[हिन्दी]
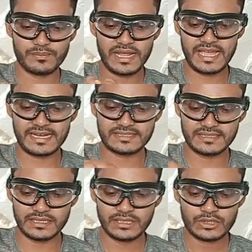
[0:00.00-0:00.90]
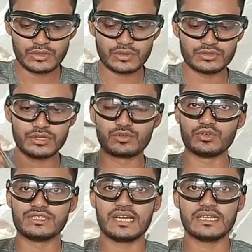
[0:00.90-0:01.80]
प्लायर्स है वो जो है
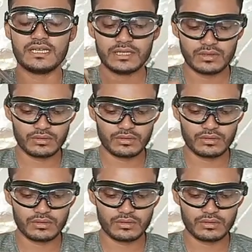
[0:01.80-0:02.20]
ट्विजर है